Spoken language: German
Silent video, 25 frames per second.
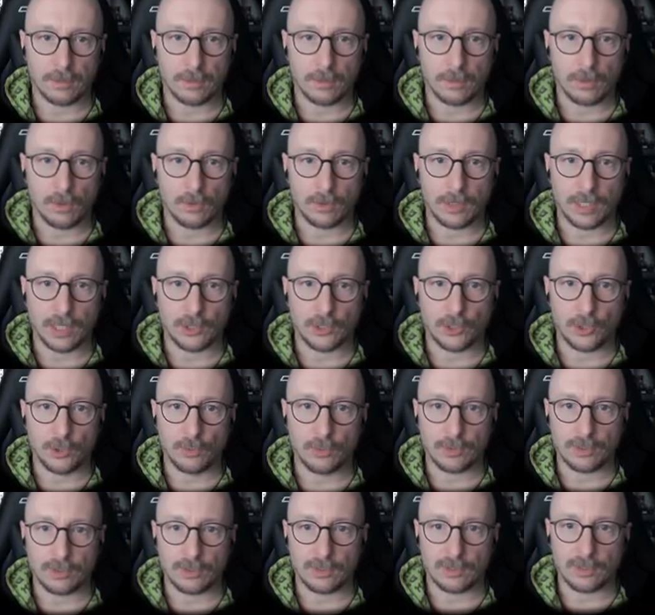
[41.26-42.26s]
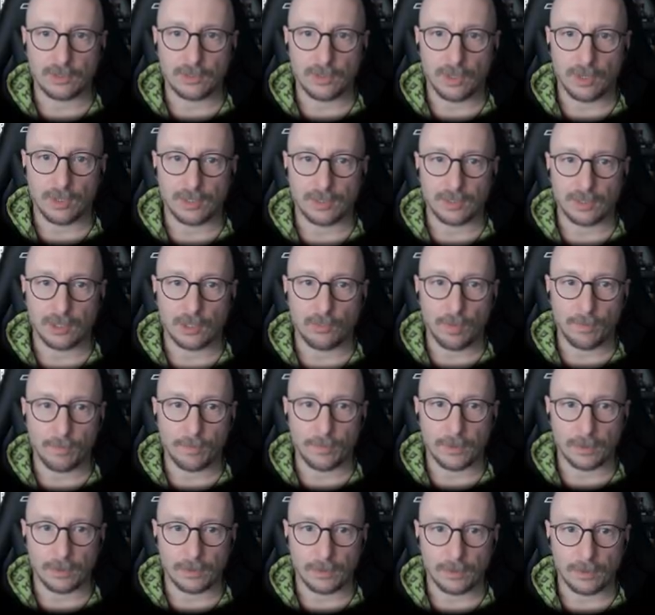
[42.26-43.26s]
Okay, choose a starting
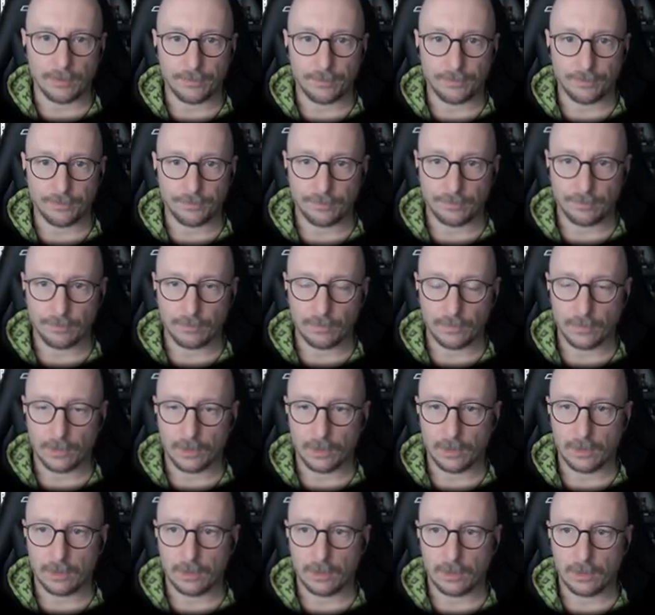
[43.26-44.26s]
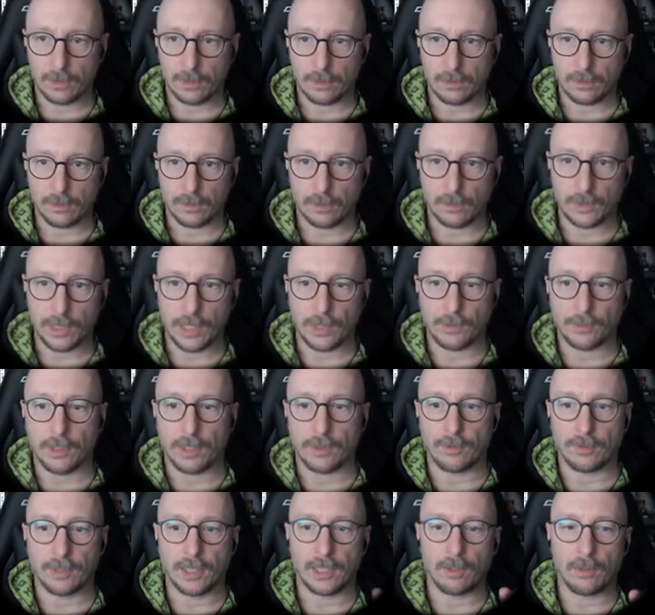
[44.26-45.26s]
equipment. Okay,
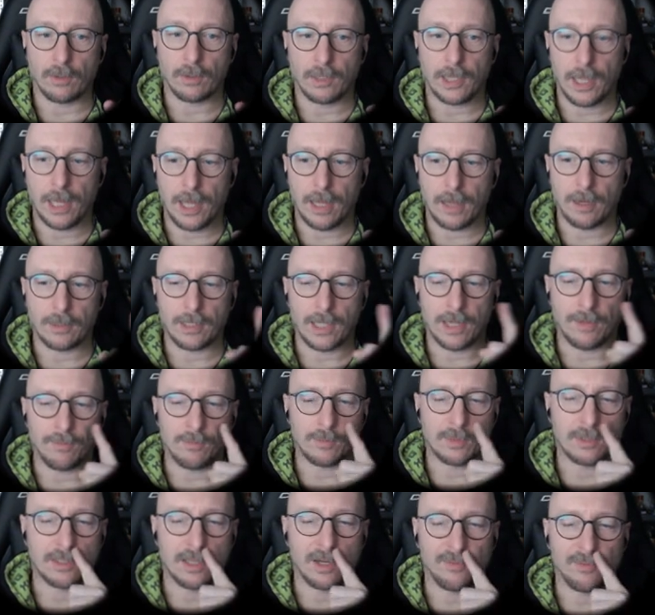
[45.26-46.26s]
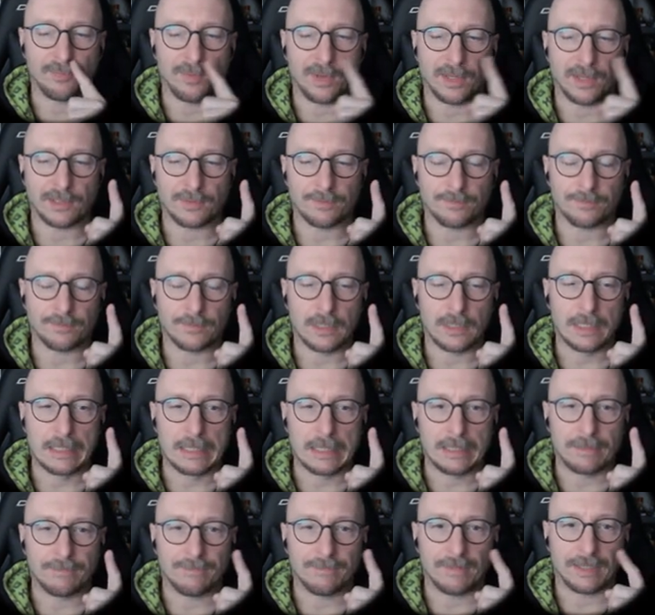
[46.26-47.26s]
okay, okay, okay, okay, wir müssen aufpassen.
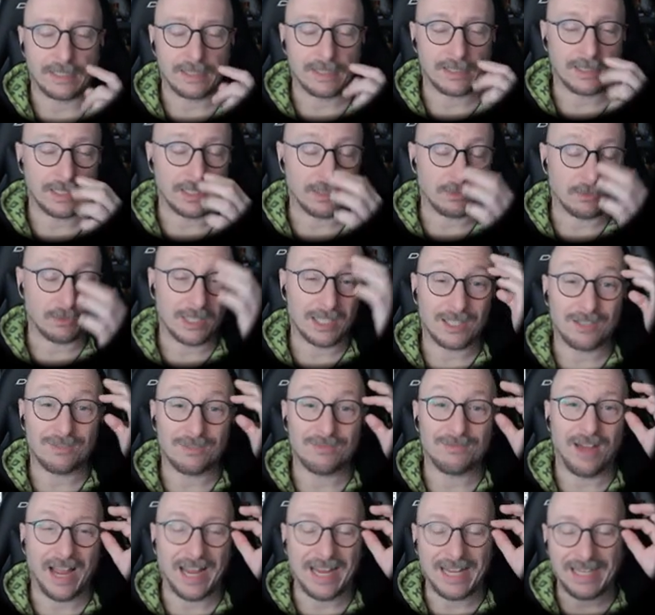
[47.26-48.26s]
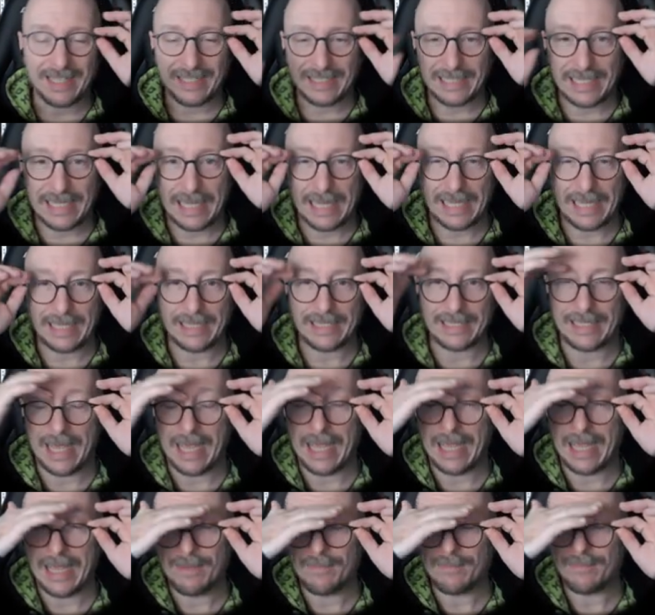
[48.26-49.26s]
Weil das ist ja so ein
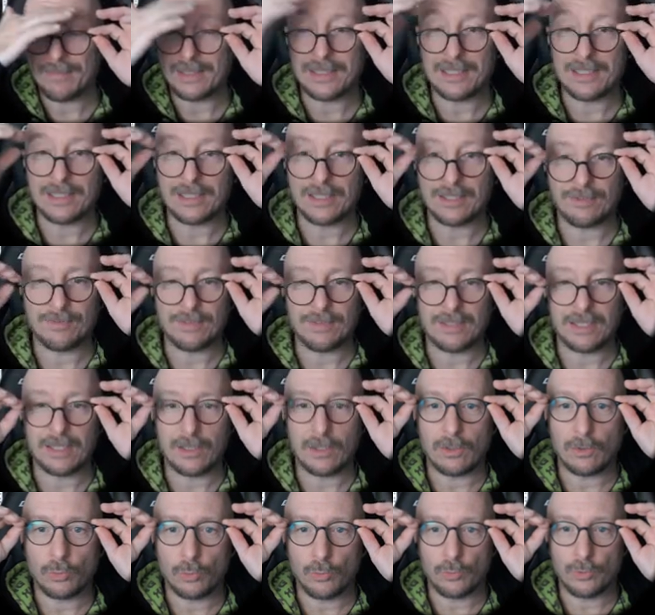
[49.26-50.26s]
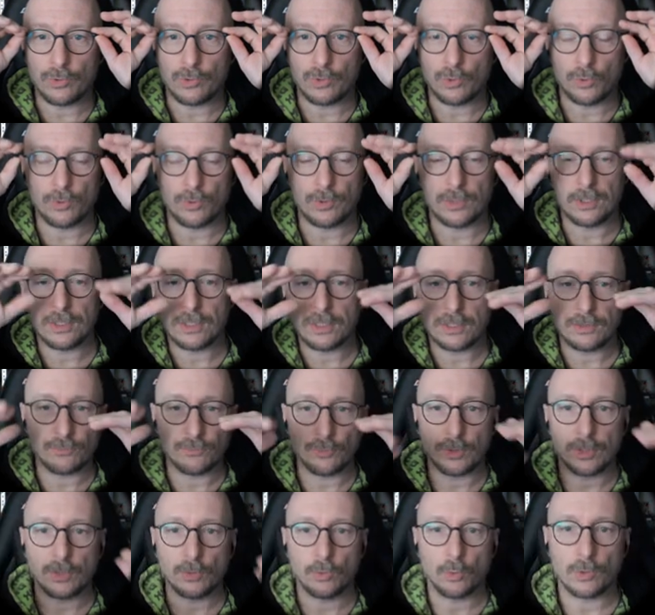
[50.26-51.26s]
2D-Game irgendwie. Du so
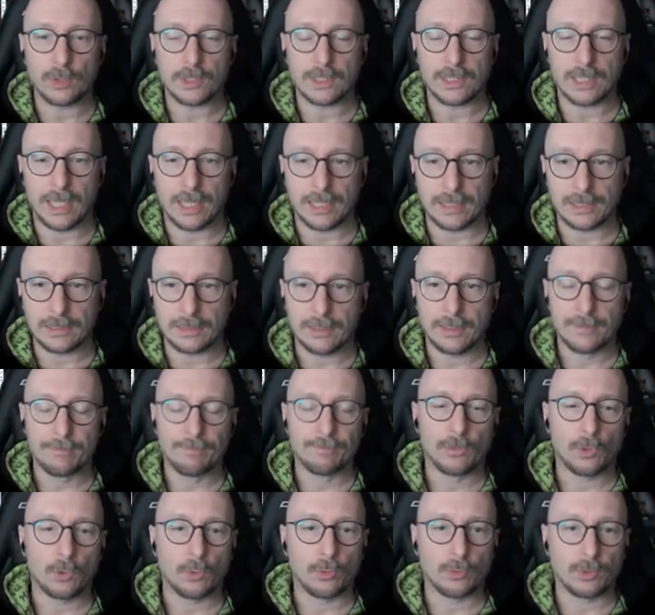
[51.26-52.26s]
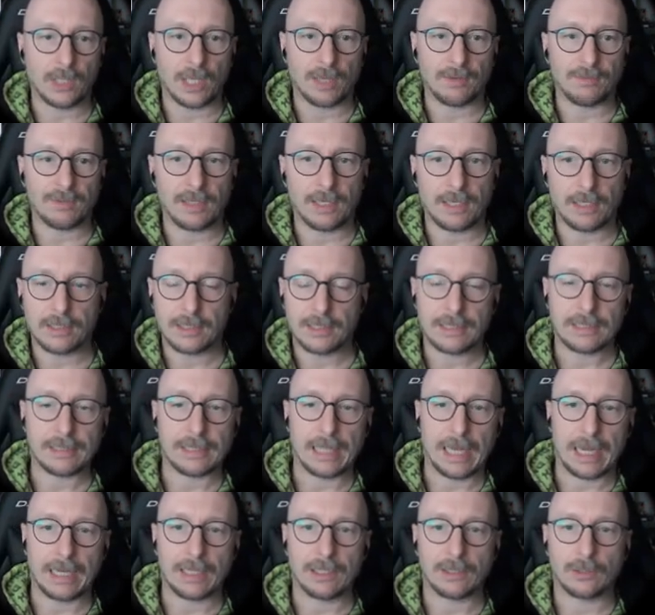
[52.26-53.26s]
irgendwo in Russland unterwegs,
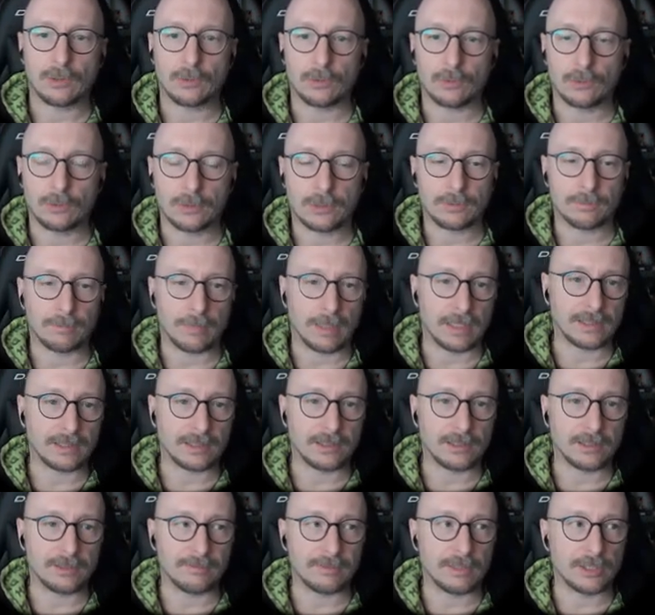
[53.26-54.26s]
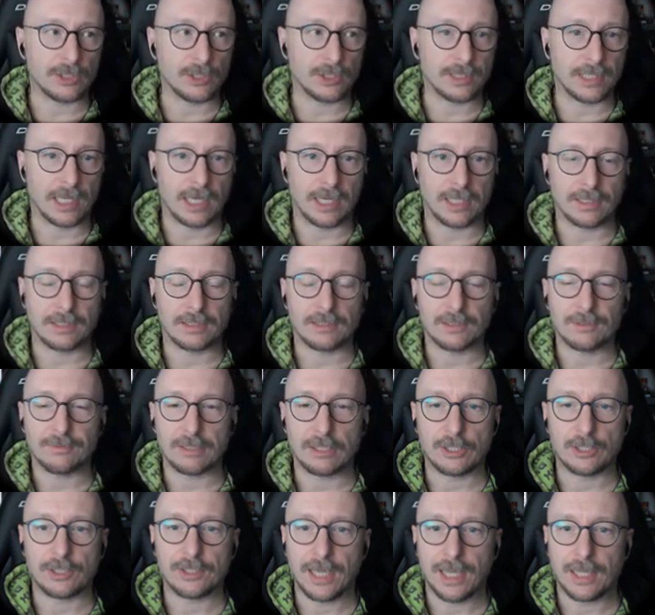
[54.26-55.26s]
knarren und machst irgendwelche Sachen in
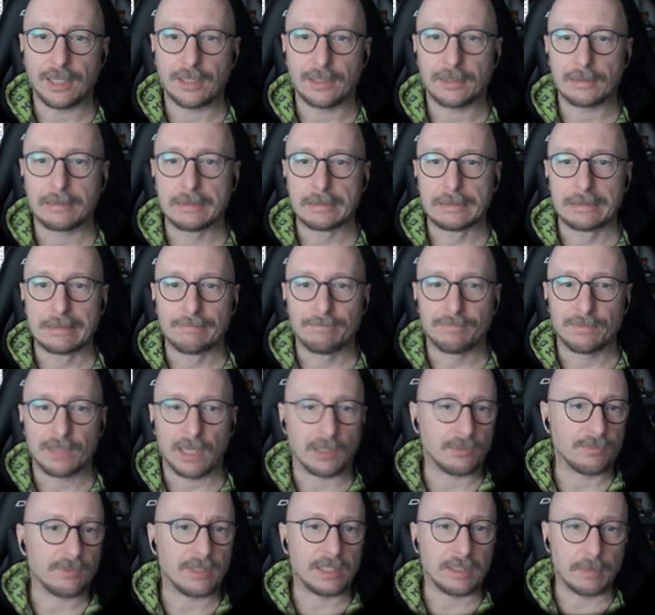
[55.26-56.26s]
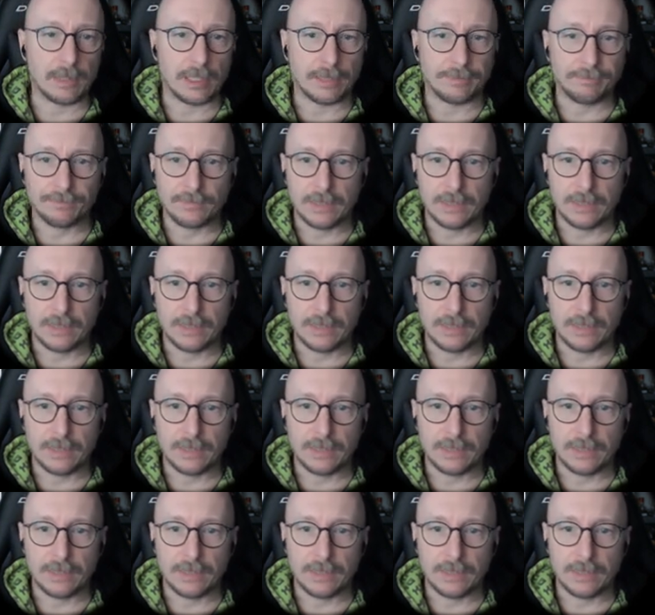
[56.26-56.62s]
irgendwelchen Gegenden. Also wie immer.